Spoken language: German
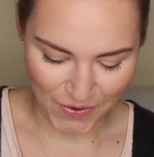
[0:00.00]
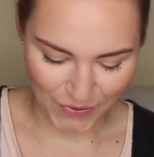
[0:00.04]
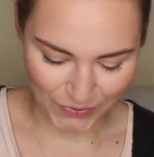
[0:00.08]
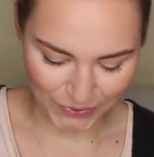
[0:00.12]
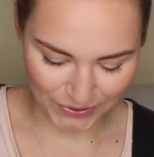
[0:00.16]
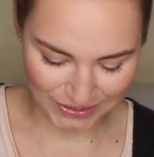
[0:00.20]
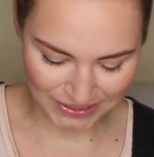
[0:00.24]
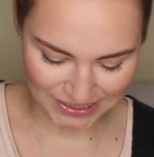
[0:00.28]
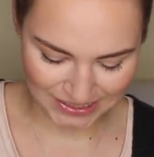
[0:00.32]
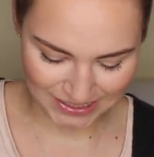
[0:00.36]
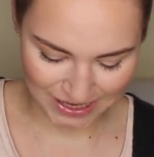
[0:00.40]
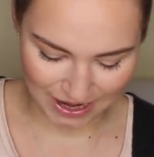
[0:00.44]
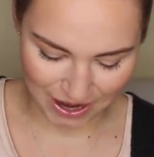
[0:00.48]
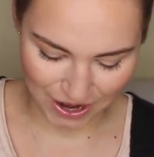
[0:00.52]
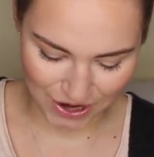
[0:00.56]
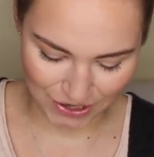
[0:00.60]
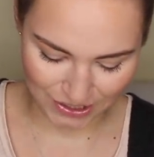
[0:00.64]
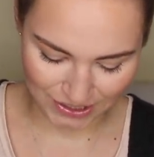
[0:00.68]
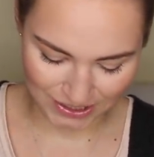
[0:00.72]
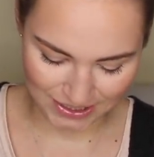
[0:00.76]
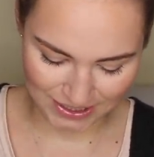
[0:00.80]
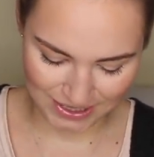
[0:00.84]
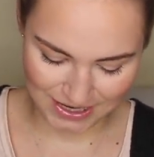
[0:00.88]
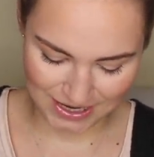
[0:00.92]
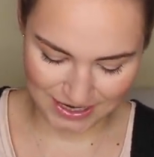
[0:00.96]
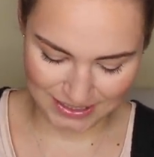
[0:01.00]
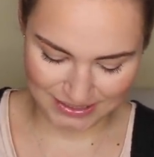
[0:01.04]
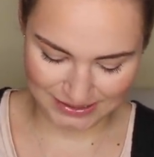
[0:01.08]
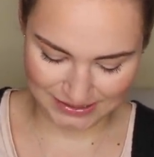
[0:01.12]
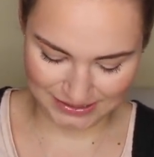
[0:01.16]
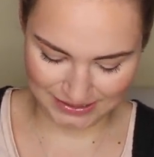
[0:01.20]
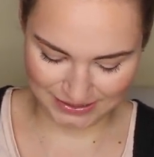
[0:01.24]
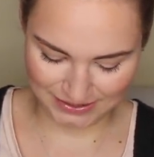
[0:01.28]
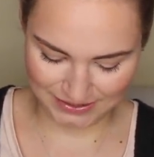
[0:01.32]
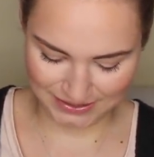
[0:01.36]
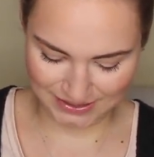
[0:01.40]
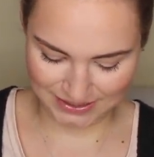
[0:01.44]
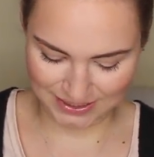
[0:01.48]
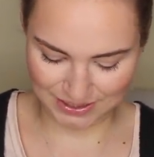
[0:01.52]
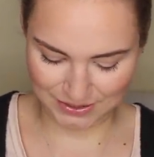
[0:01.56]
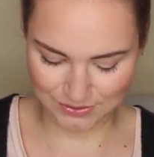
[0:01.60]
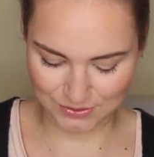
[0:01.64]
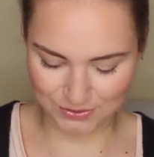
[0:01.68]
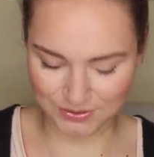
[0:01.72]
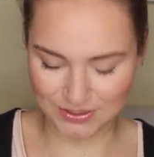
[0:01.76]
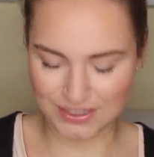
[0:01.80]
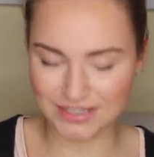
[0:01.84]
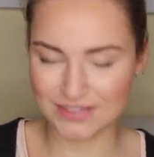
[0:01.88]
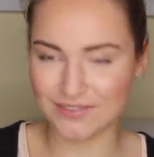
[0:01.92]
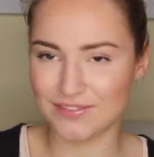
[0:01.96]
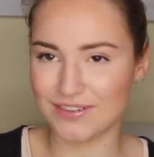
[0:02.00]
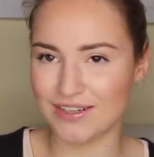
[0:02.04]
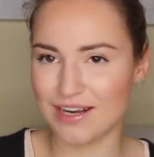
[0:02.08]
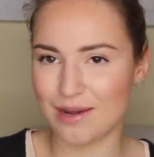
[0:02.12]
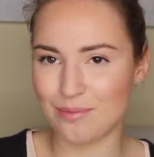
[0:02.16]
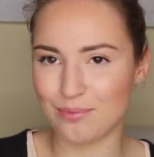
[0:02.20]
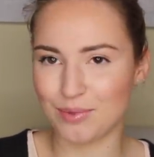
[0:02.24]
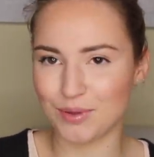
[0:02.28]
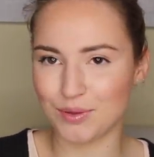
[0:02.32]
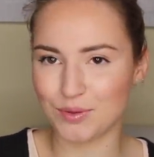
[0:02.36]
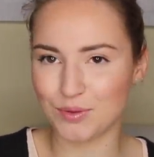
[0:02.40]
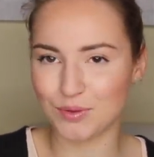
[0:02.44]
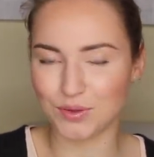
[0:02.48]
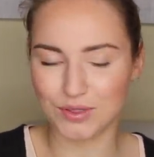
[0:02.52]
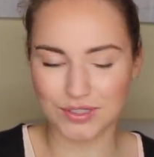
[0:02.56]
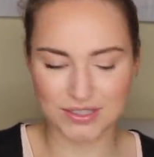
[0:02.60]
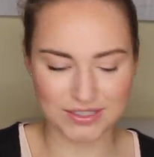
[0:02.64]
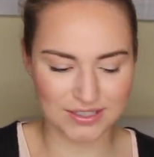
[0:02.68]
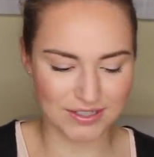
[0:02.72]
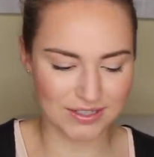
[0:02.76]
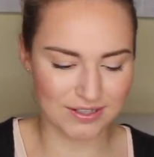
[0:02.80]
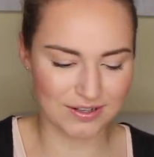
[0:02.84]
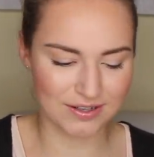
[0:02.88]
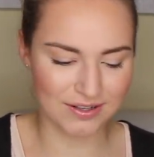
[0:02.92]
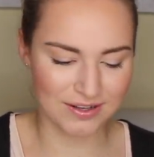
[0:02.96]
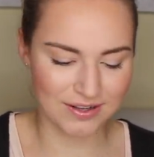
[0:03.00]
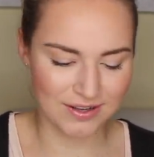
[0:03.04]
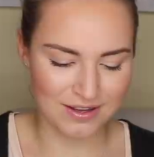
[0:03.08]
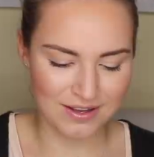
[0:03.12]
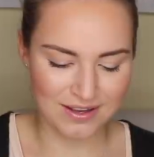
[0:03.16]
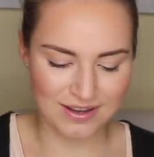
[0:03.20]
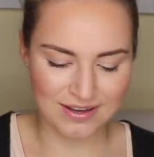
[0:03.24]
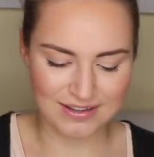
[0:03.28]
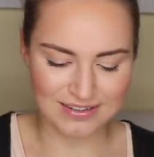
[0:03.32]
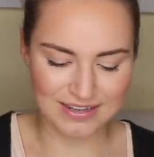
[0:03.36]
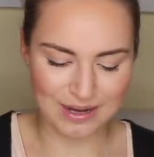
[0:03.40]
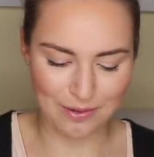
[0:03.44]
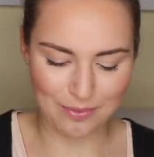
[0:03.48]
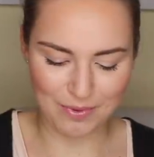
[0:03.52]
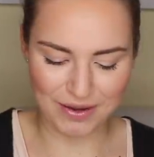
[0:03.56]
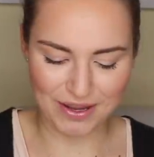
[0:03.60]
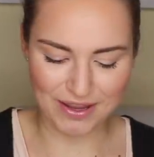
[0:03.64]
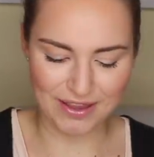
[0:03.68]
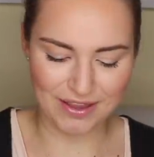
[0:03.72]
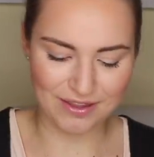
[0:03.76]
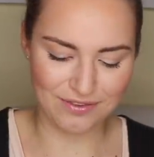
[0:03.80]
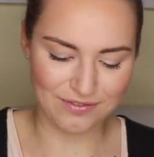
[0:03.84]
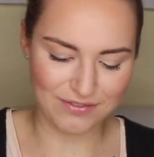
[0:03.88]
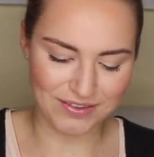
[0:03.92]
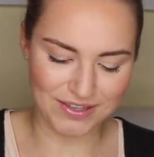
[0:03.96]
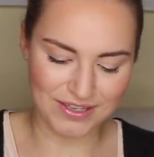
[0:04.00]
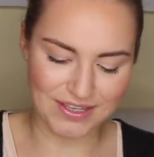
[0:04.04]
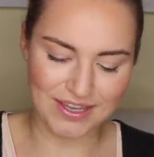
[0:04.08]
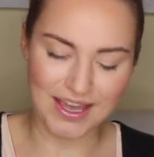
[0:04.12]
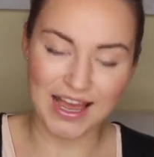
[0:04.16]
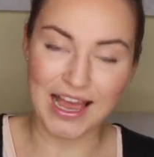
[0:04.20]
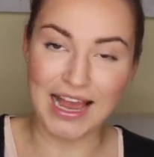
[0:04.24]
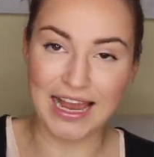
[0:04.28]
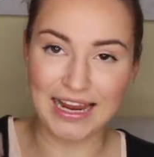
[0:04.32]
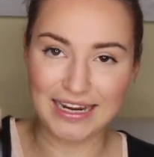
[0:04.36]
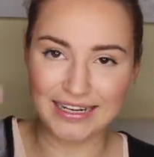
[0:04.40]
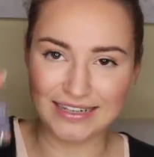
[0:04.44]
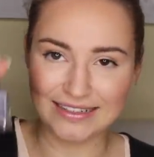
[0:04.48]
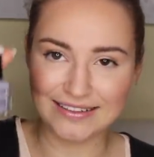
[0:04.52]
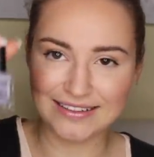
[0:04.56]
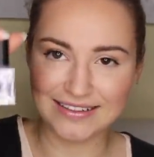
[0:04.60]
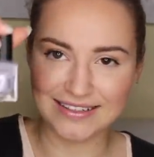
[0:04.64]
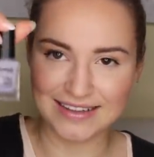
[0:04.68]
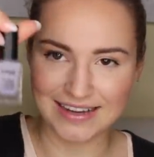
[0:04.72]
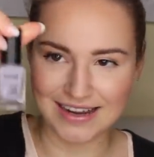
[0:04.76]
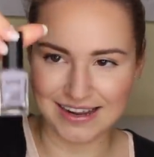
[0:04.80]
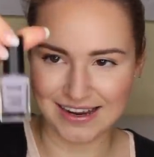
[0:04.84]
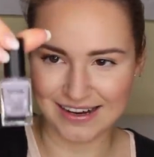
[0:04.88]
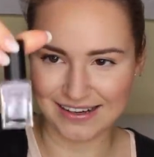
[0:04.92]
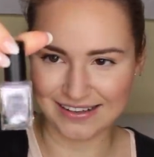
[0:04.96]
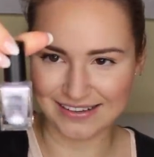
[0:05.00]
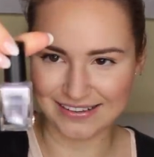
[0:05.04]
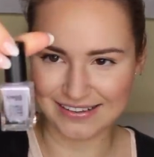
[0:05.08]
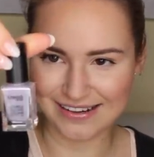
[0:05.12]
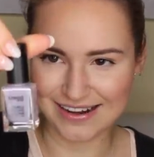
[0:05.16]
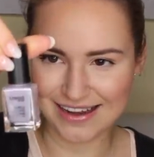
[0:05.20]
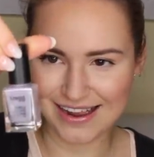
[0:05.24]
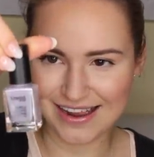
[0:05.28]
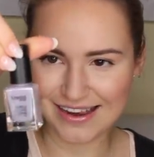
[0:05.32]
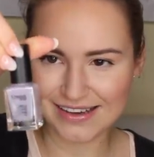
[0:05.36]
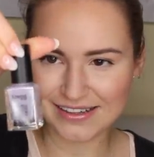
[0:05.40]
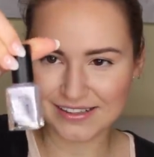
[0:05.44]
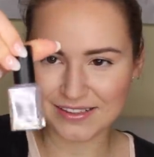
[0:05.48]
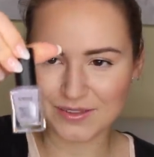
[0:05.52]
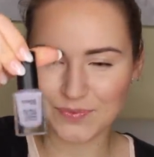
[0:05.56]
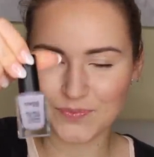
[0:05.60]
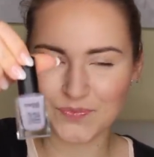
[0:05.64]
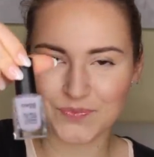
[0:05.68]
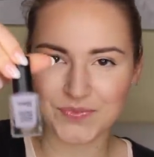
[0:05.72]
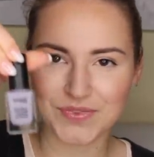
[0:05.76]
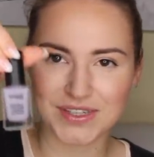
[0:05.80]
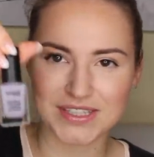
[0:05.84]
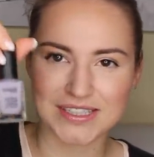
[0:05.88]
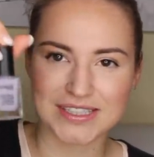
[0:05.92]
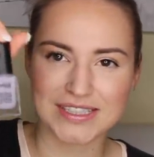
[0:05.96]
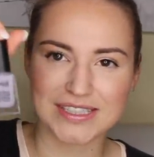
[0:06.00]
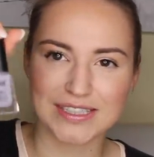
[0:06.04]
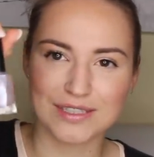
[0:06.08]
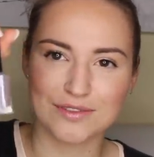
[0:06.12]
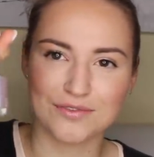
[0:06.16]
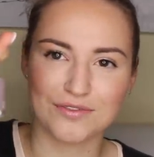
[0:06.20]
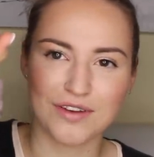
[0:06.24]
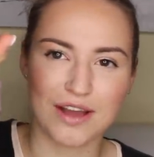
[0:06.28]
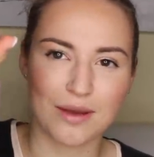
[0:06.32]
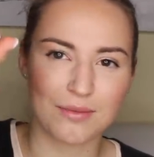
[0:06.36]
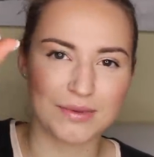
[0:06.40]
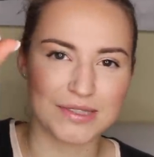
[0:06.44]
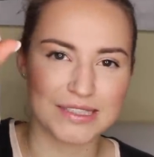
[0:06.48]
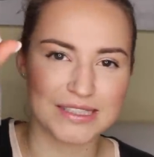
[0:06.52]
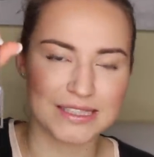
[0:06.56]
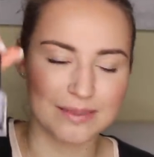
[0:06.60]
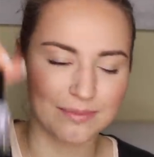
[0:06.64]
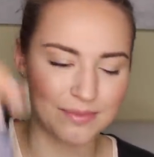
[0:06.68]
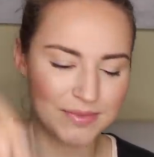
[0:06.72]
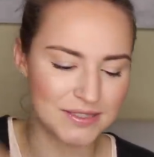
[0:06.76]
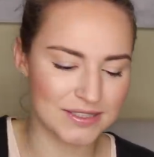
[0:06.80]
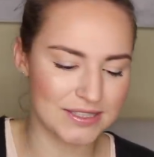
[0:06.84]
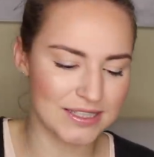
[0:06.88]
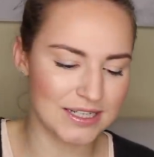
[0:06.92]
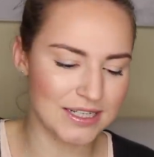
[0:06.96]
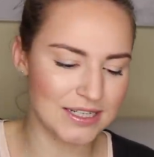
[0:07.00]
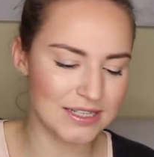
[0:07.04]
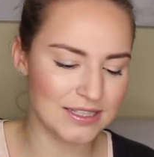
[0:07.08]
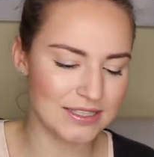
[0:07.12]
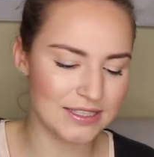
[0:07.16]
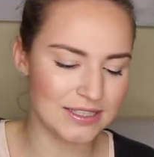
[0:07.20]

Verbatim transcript: Und auch hier sind natürlich wieder Produkte dabei wie ein Nagellack. Das ist die Farbe 70.